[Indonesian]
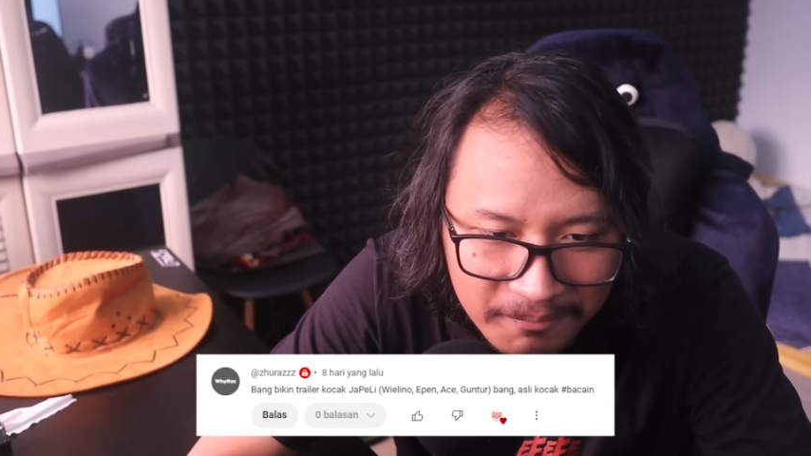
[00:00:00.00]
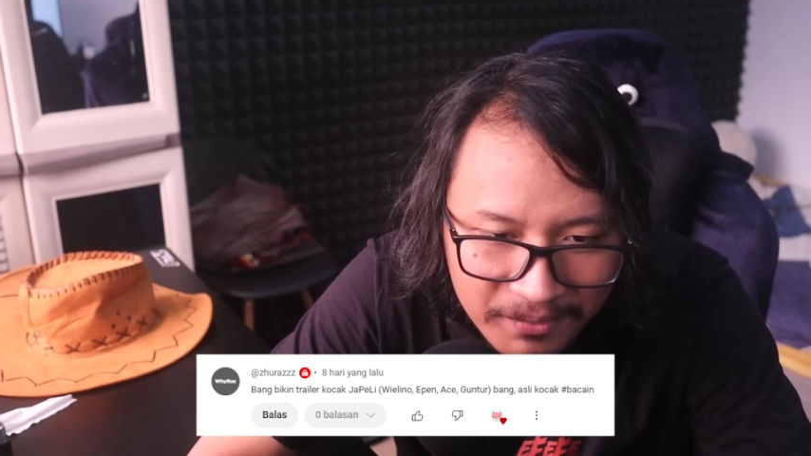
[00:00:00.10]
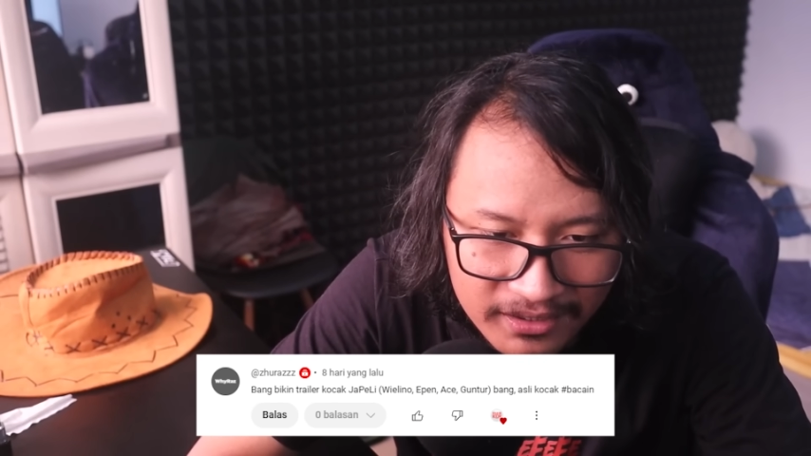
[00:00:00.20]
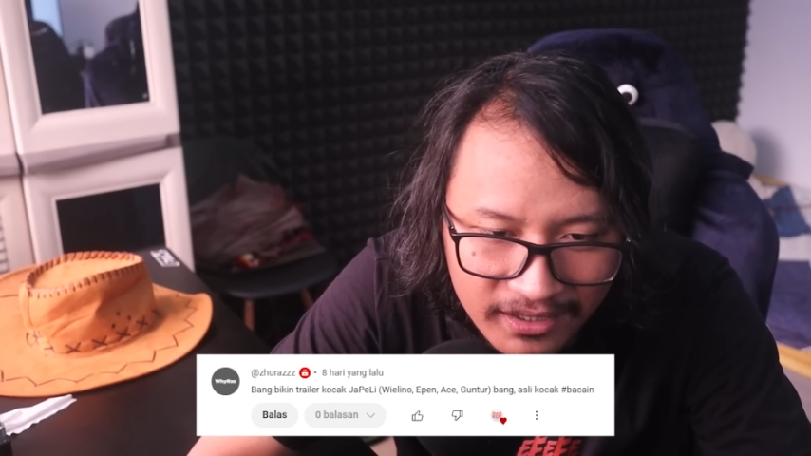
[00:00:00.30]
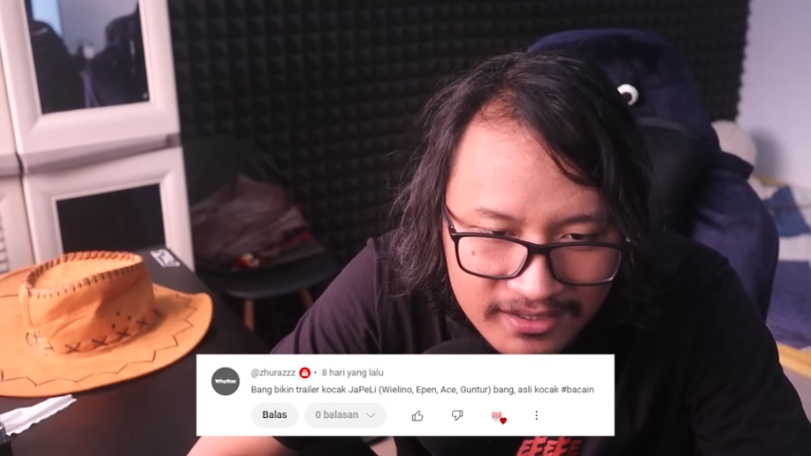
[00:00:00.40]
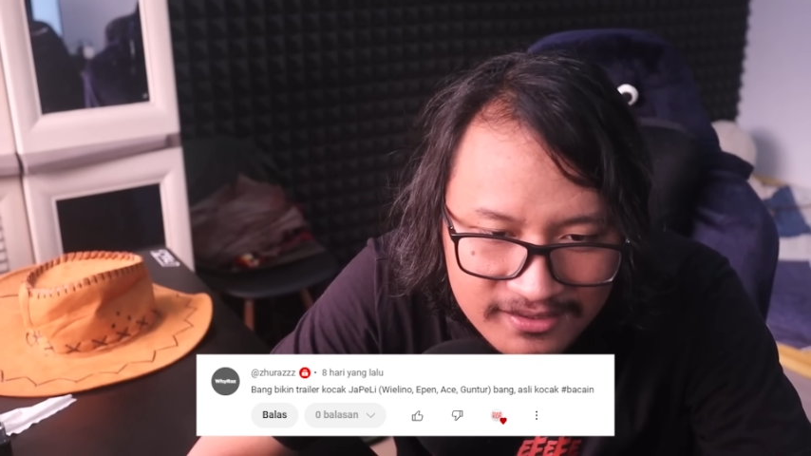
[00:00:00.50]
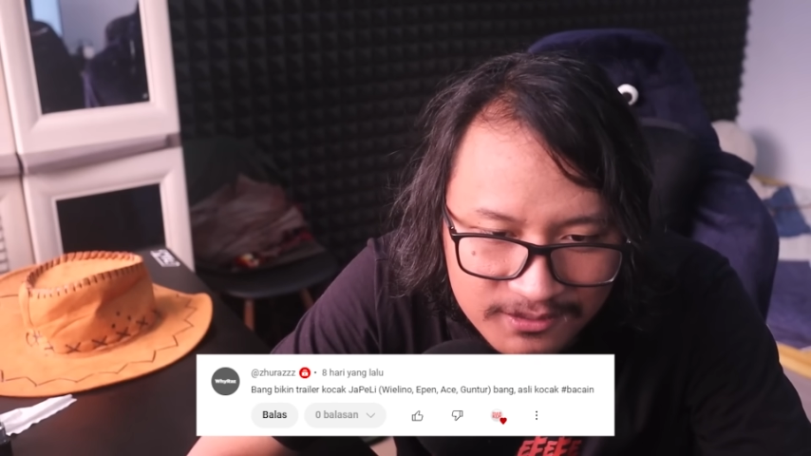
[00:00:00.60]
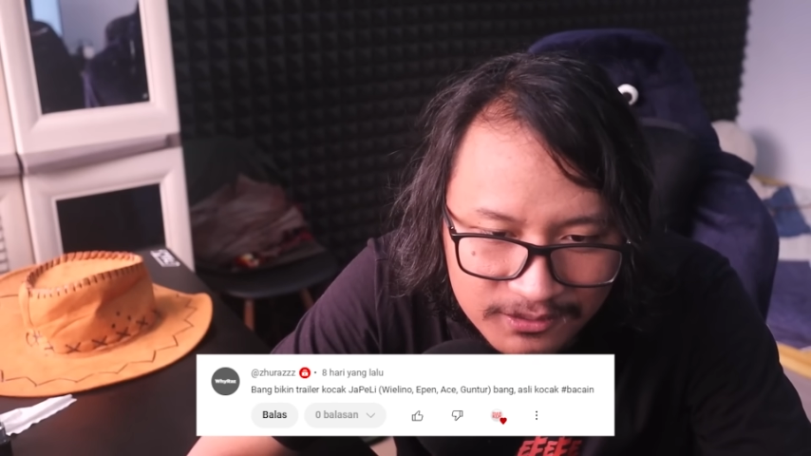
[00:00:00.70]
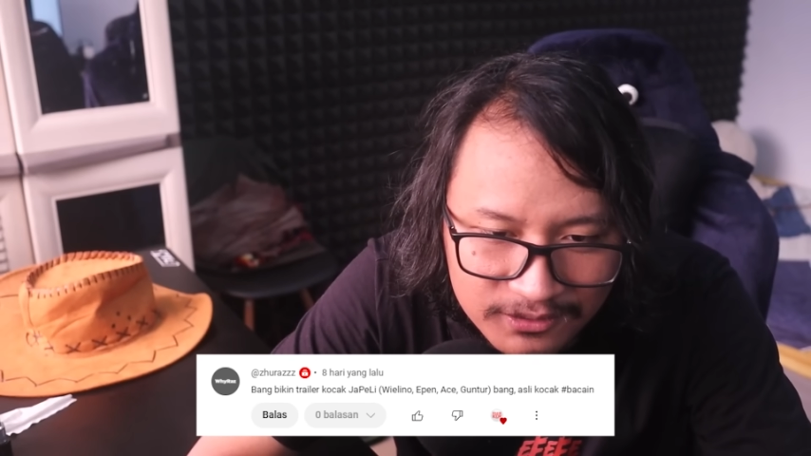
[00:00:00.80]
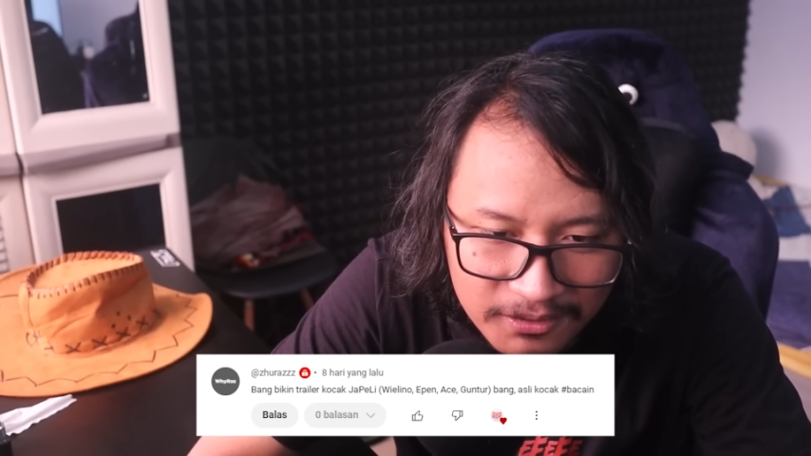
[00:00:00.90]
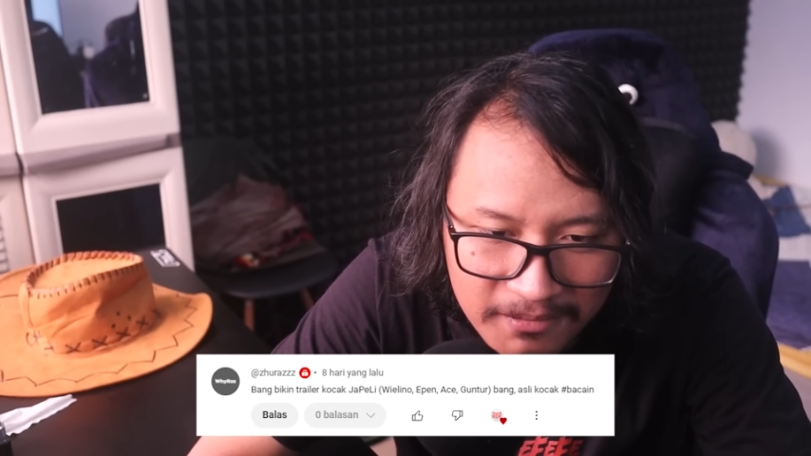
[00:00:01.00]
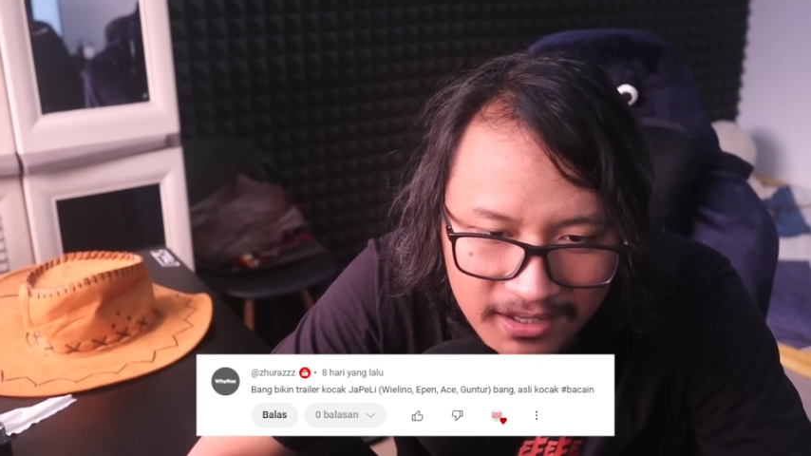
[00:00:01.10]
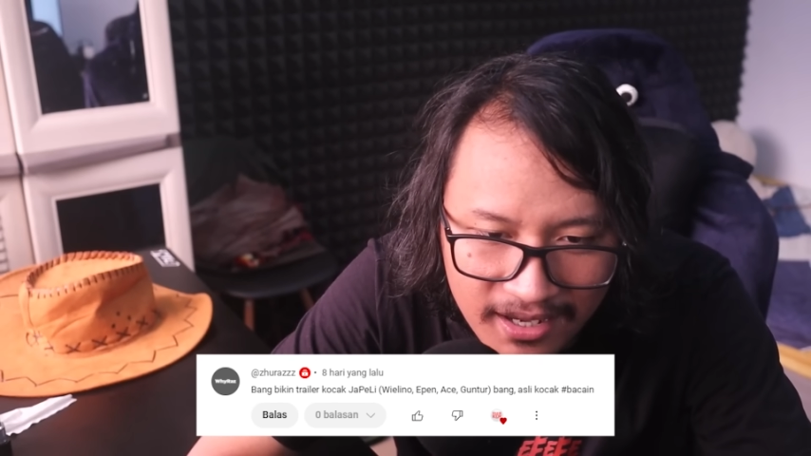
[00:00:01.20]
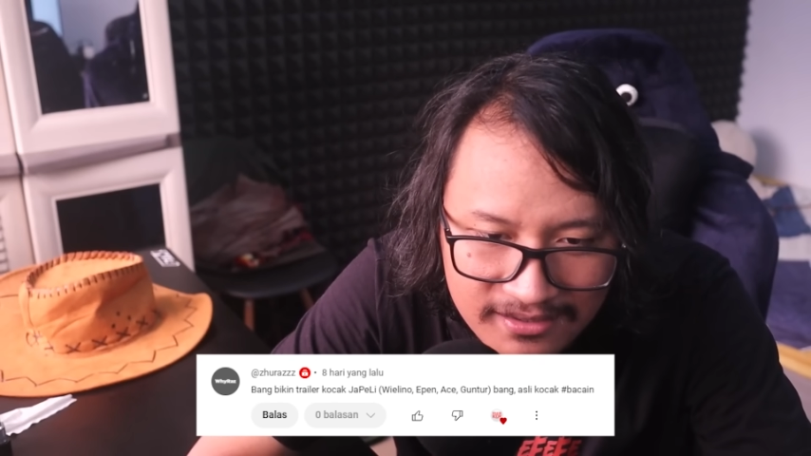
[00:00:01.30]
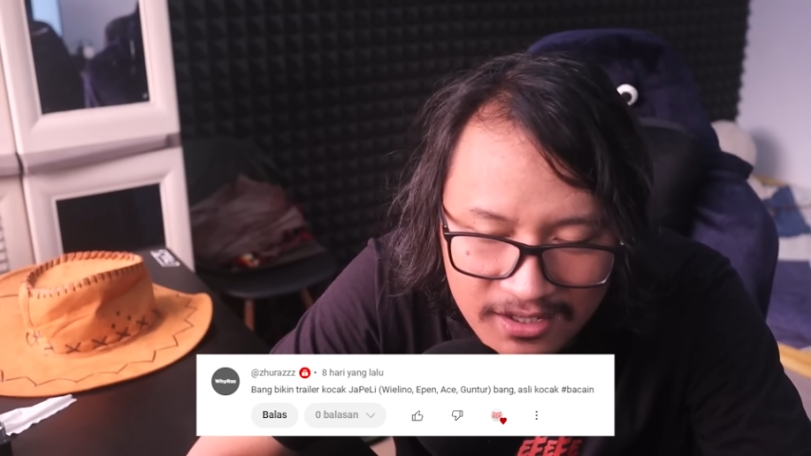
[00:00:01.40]
Epen Ace Guntur
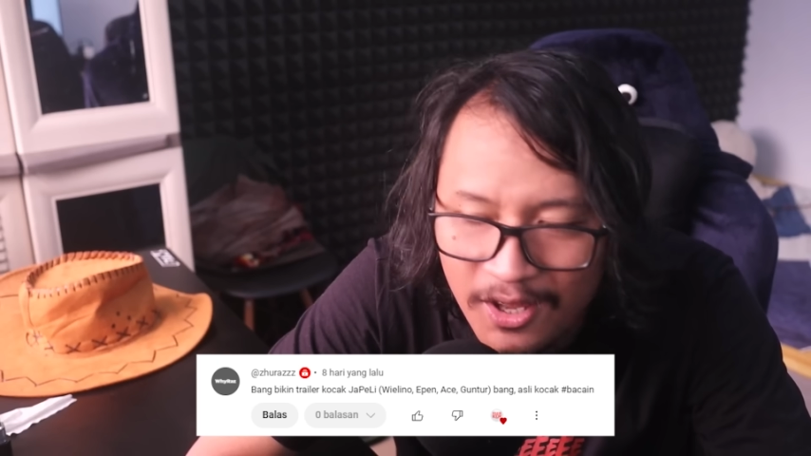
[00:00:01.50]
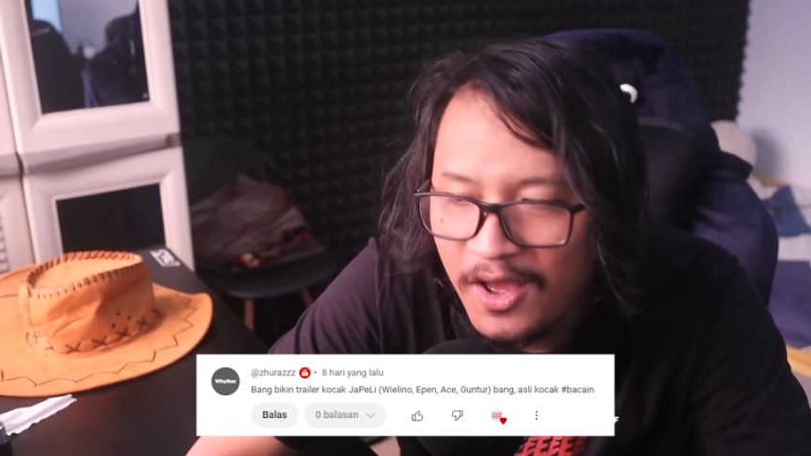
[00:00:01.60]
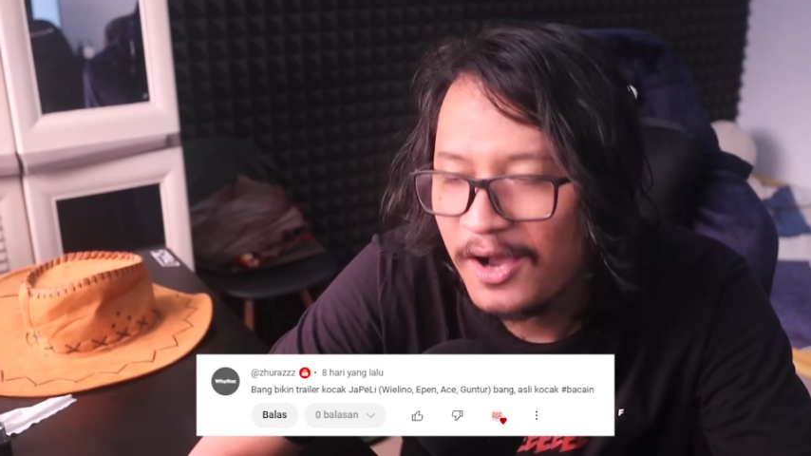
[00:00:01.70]
Bang asli